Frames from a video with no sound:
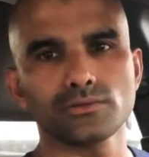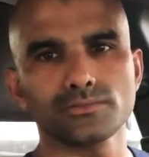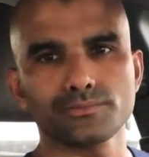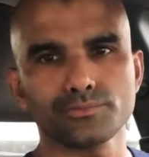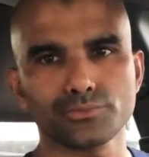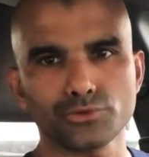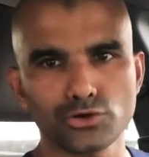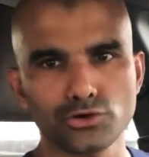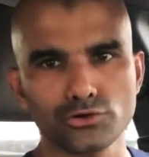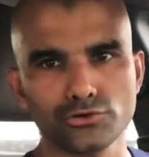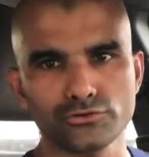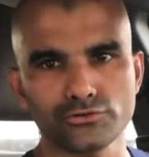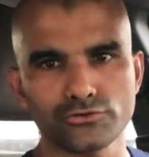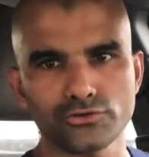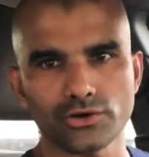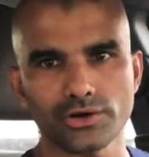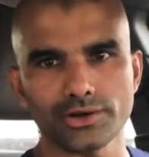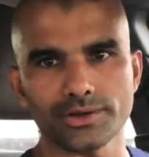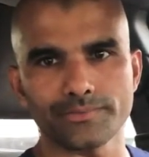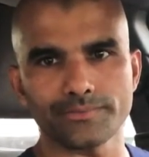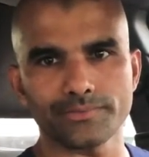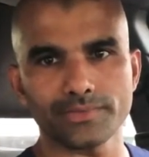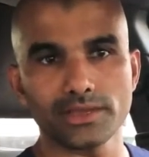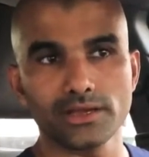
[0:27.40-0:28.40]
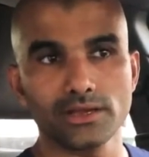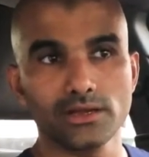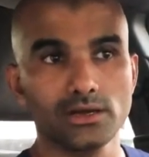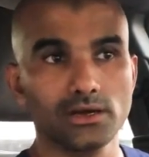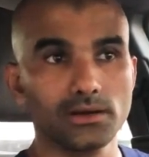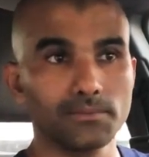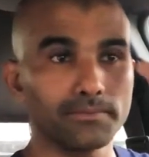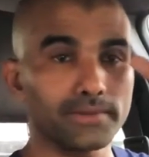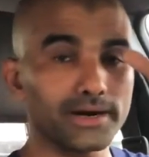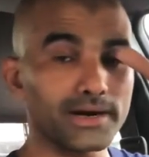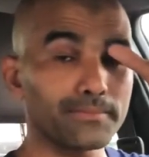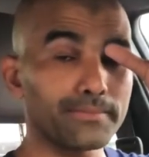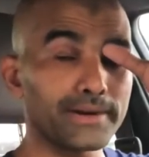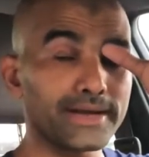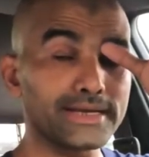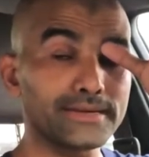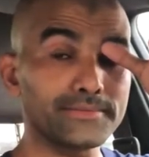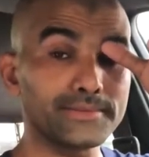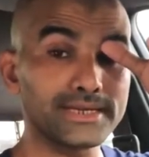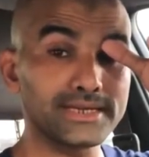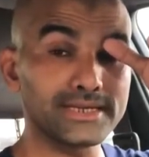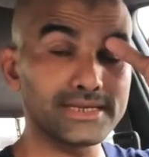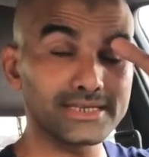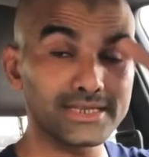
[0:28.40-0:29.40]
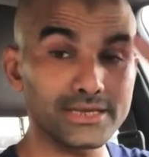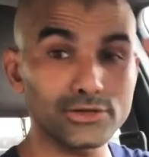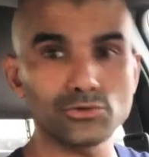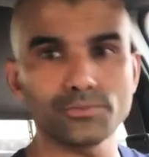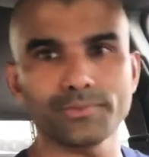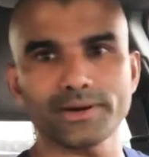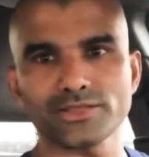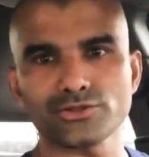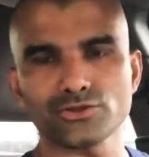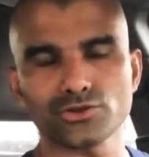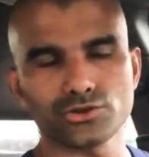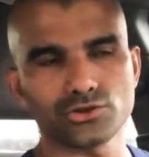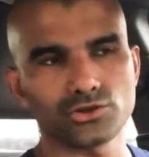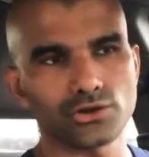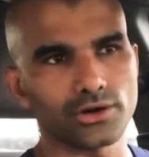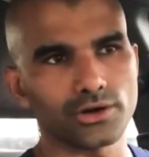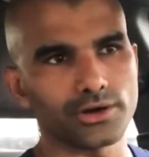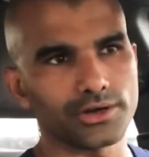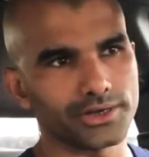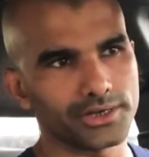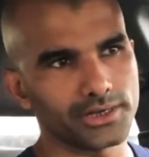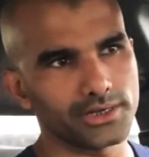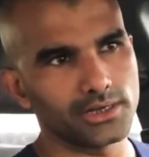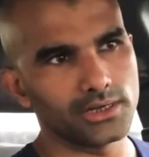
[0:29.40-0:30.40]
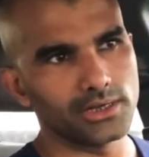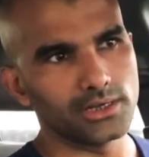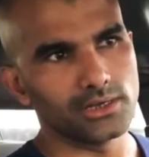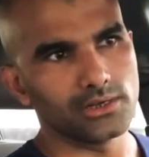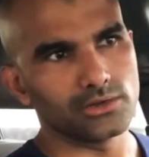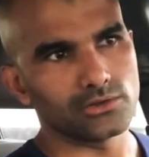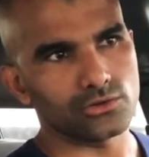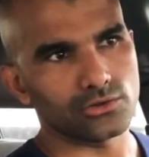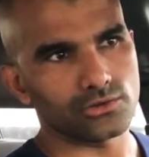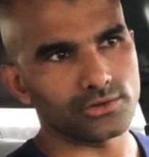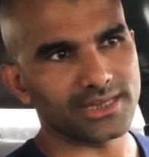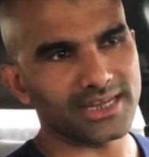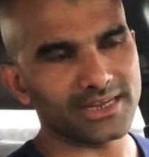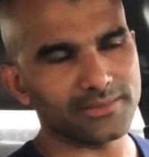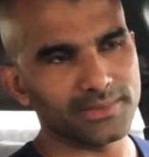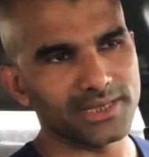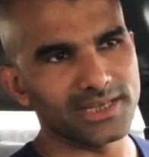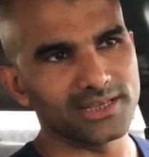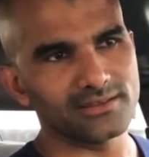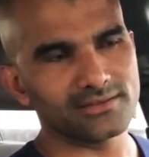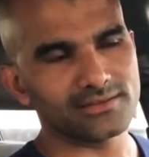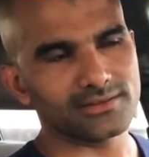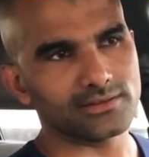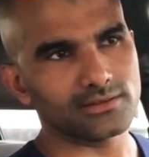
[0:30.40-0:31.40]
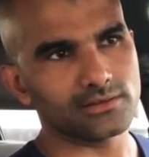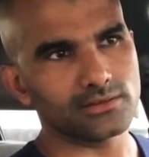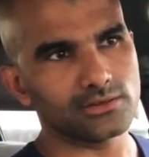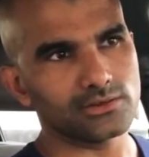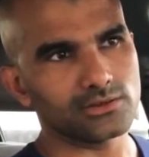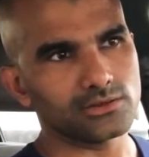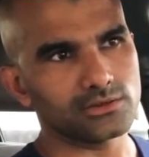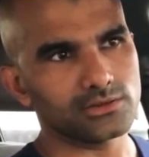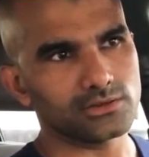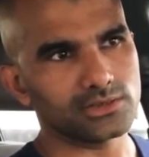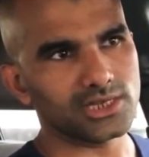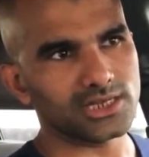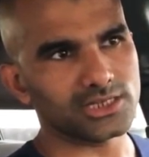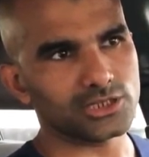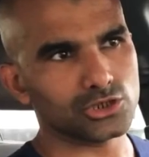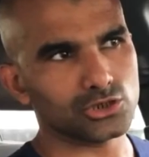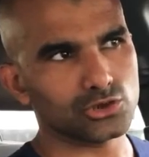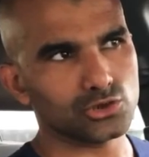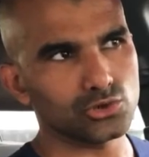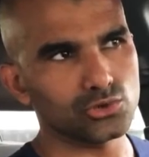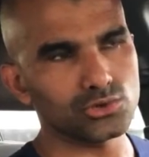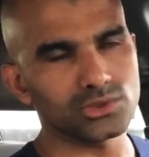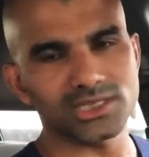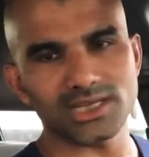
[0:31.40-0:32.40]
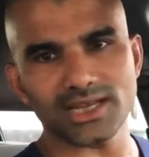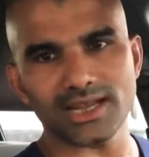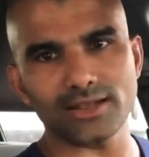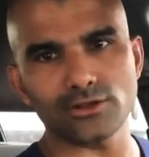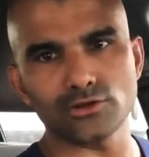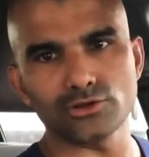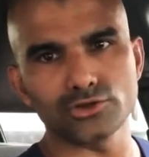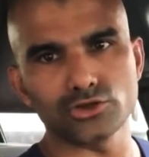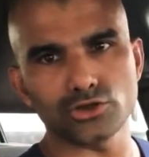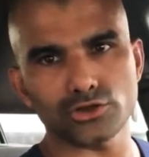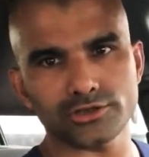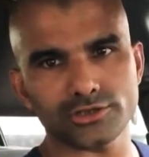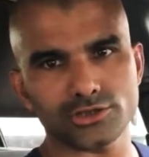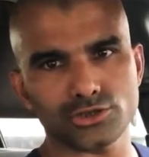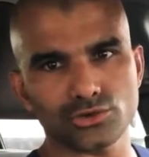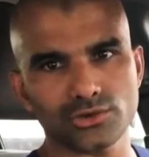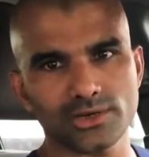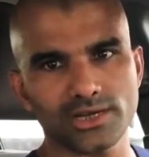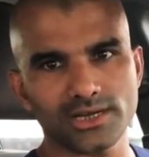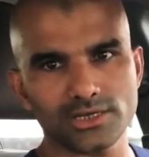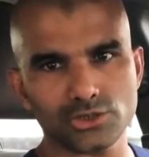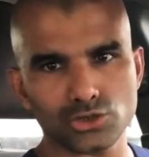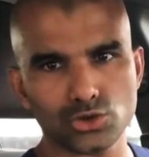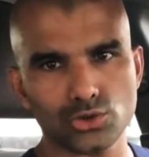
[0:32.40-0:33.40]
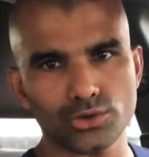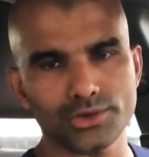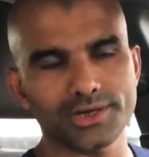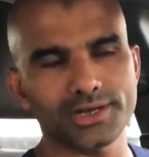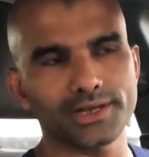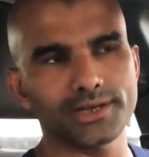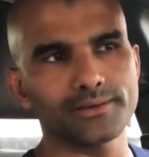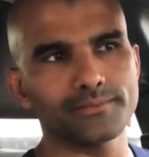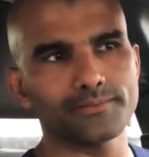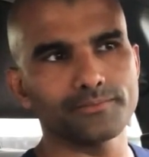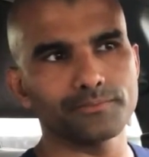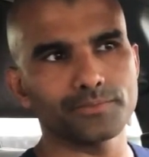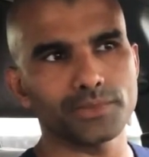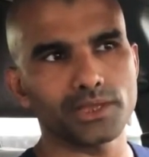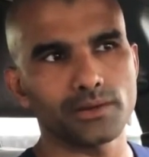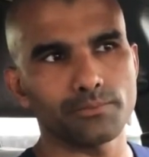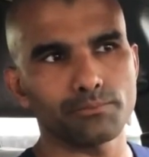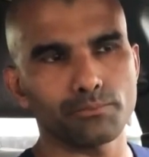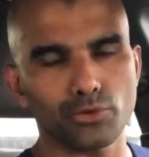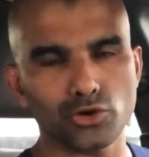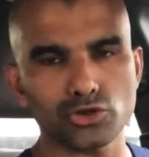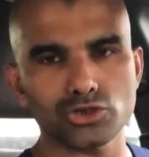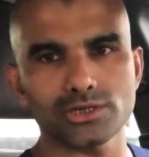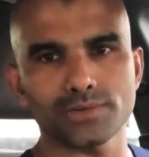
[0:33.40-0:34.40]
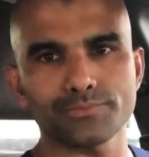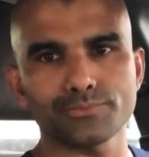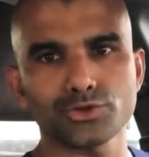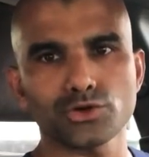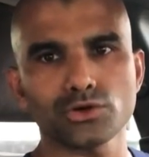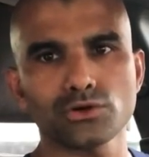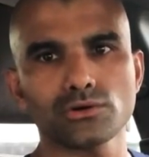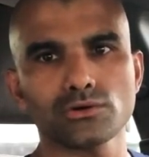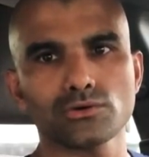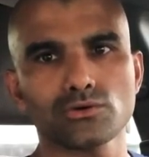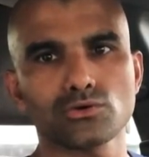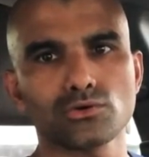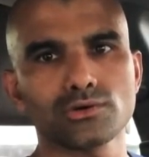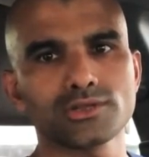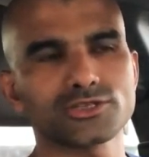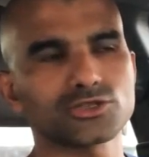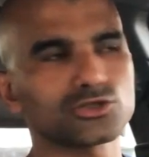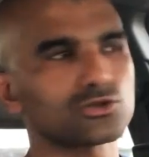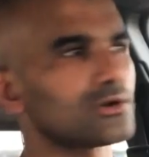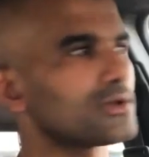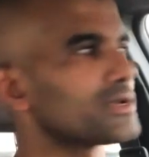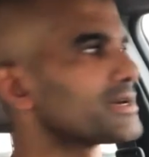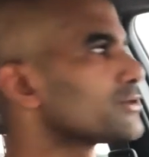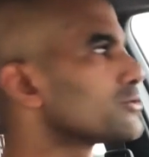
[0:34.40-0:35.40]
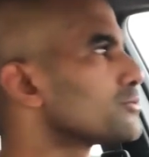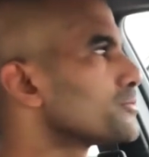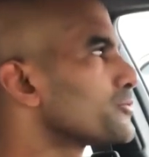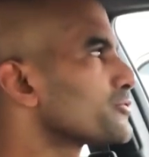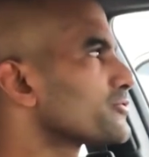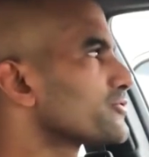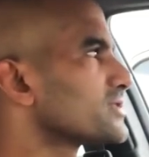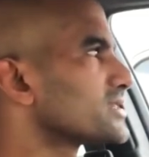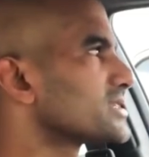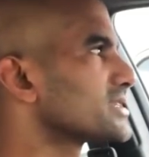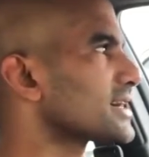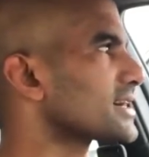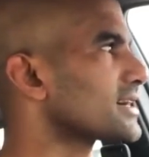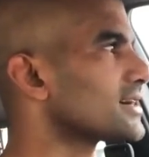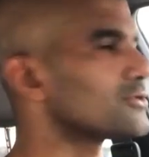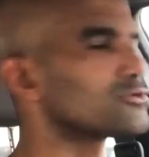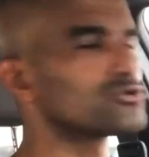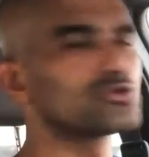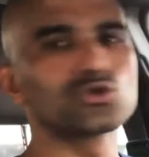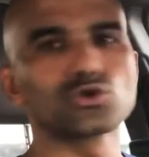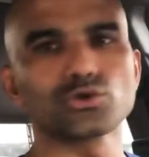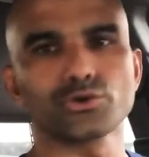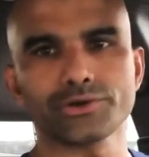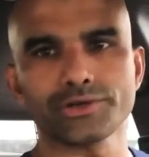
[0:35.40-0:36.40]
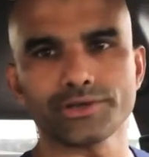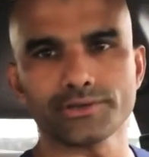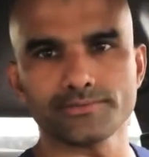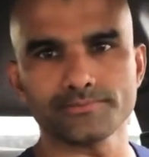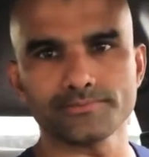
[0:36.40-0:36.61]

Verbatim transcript: প্রডিউস হয় বা ভাইটামিন ডিতে রূপান্তরিত হয় তো দ্যাট মিনস জাস্ট সূর্যের আলোই যথেষ্ট না শরীরে পর্যাপ্ত কোলেস্ট্রলের উপস্থিত থাকাও জরুরি